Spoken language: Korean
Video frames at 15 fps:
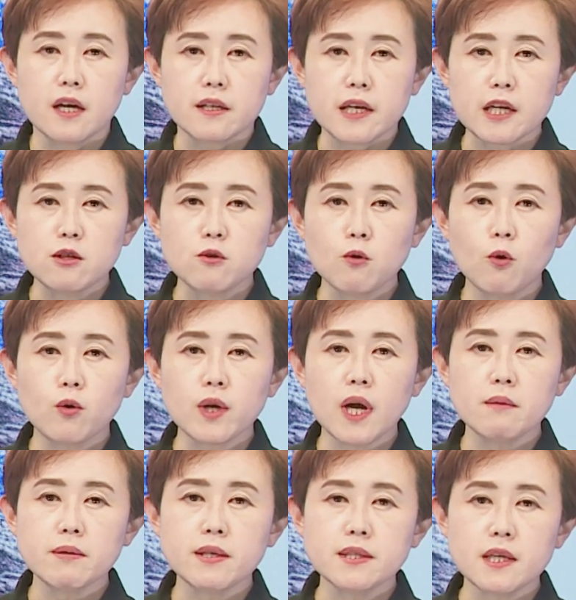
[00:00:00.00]
대륙
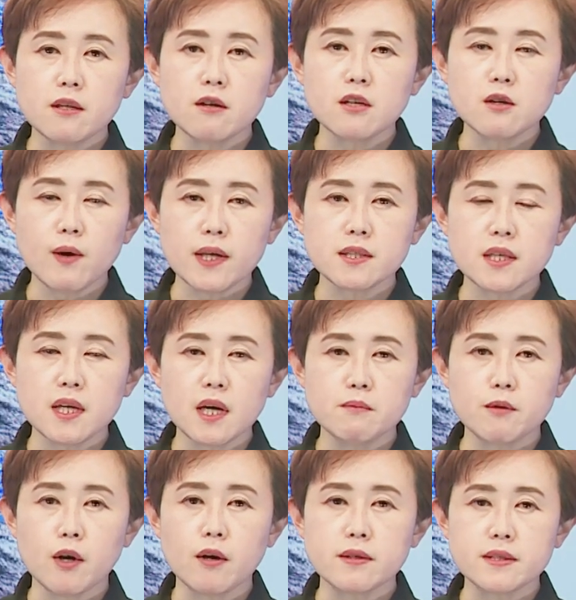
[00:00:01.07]
고기압이 세력을
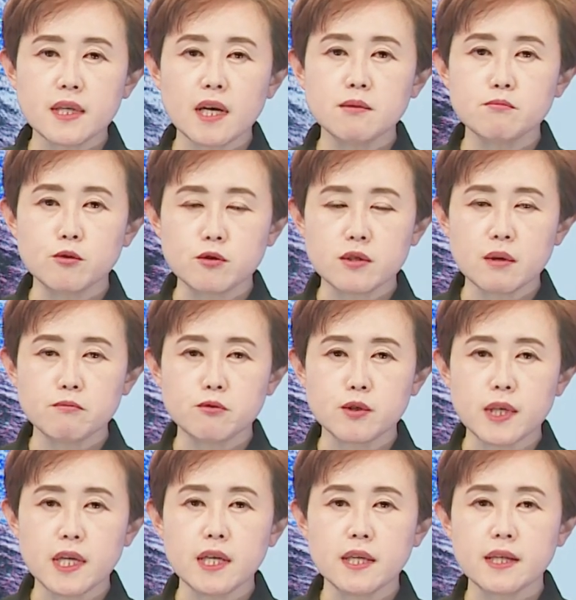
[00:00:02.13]
확장하며 찬
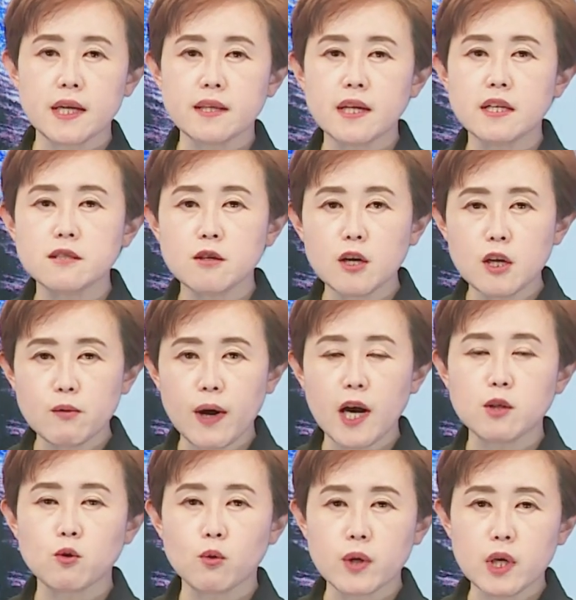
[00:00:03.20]
북서풍이 따뜻한
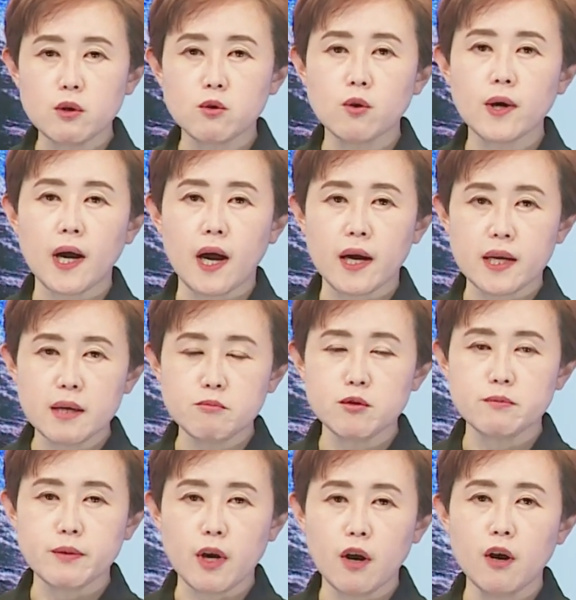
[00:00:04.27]
서해와 동해 위로 강하게
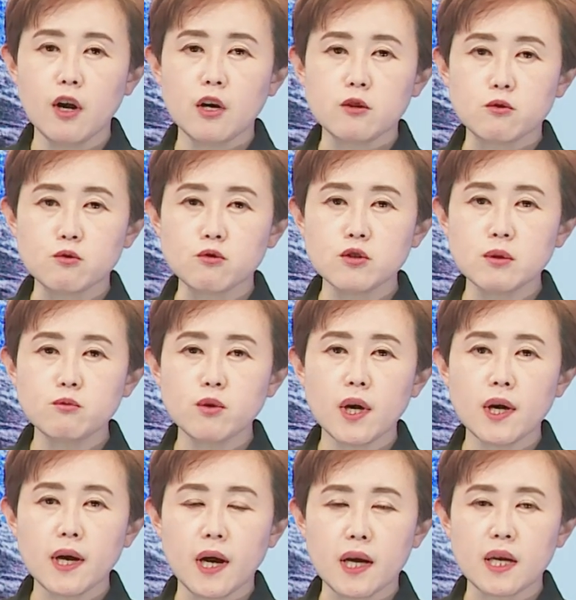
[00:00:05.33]
불며 눈구름
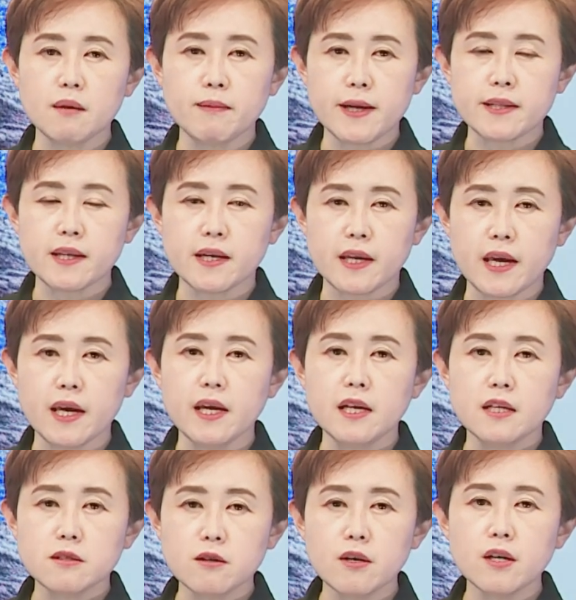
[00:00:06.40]
또한 강하게 발달해
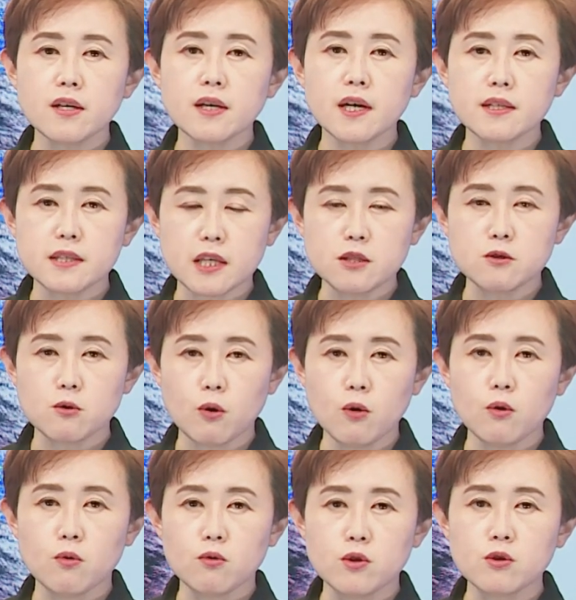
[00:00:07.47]
서해안과
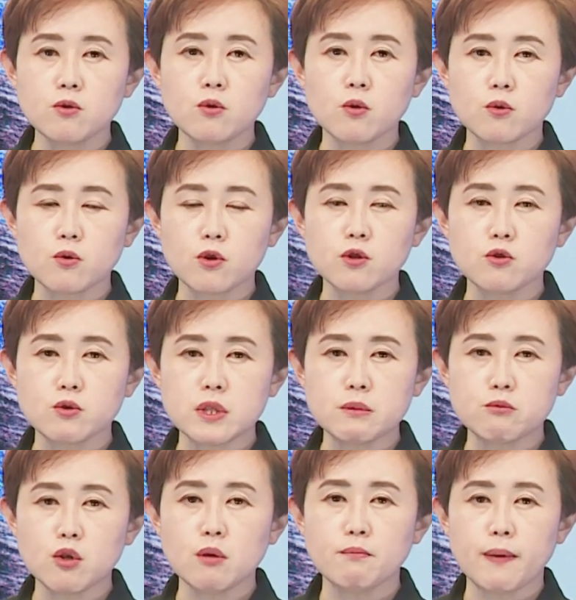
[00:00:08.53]
제주도, 울릉도 독도를
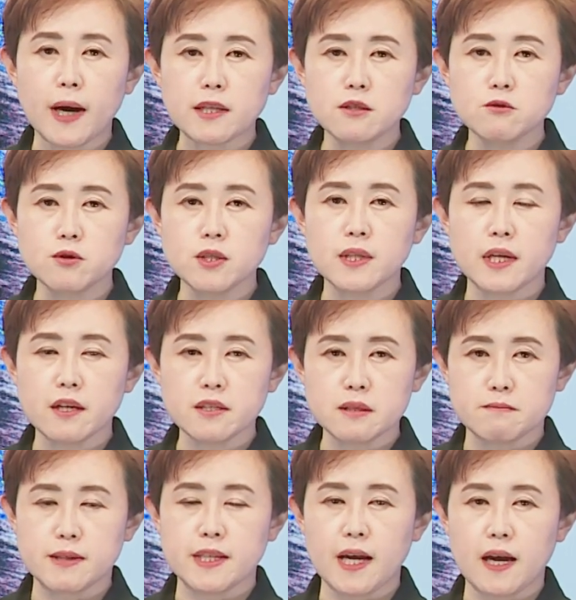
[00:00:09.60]
중심으로 많은 눈이
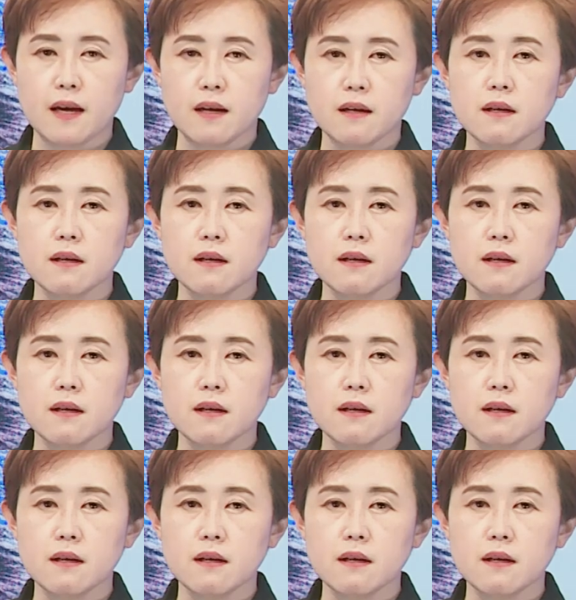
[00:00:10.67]
내렸습니다.